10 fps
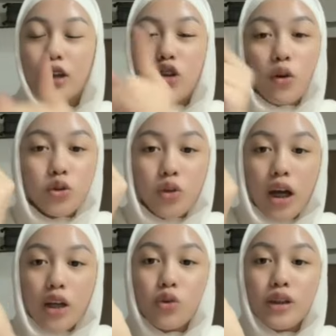itu aku
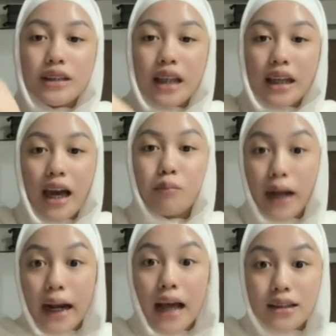suka nulisin yang
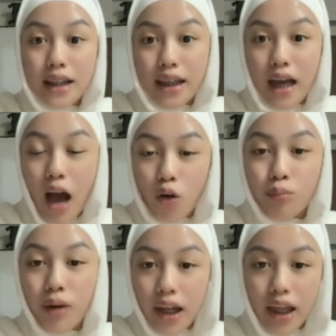brand aslinya
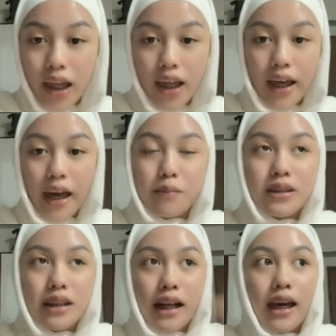aku beli
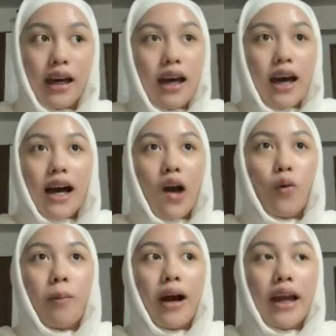kayak misalnya
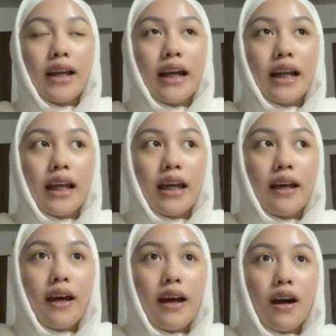aku pakai dari